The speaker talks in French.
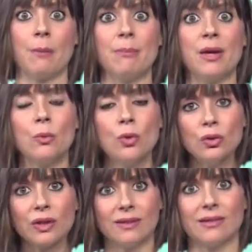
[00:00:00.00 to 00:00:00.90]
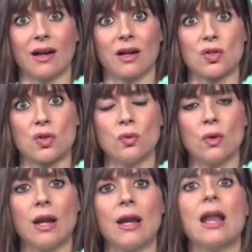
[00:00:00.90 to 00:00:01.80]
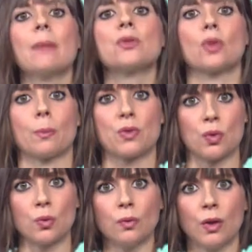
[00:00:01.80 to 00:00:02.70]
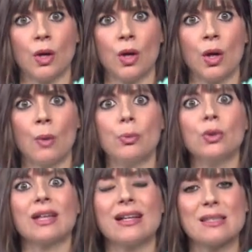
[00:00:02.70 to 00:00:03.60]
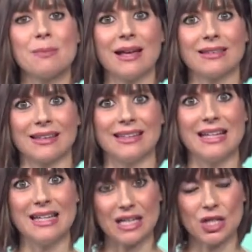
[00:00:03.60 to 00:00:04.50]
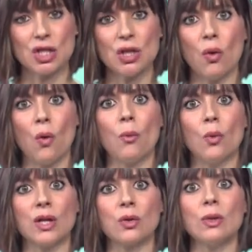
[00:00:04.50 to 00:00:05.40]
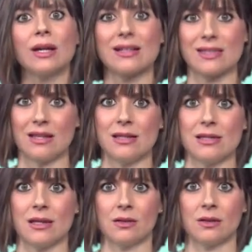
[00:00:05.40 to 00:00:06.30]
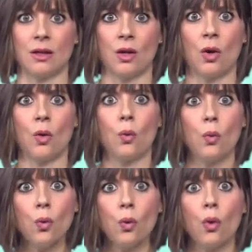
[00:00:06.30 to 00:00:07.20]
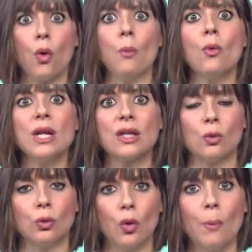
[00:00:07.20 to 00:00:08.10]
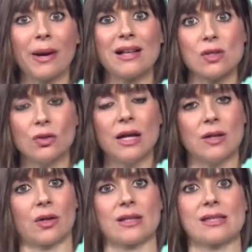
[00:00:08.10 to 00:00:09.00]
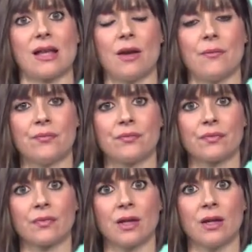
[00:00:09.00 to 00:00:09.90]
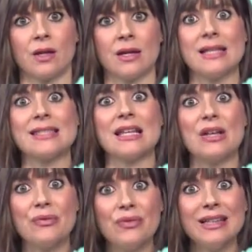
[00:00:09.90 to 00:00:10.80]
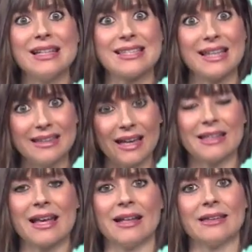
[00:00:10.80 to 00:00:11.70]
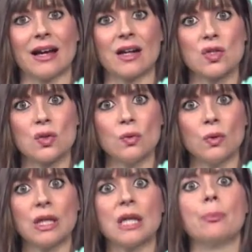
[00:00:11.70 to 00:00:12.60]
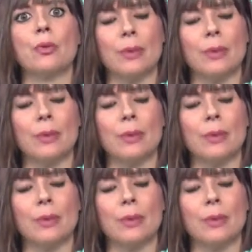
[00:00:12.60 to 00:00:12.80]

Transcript: Mais une autre interaction, l'absorption, peut transmettre de l'énergie aux molécules cristallisées, aux molécules d'eau présentes dans le cristal. C'est l'effet de cette dernière interaction qui peut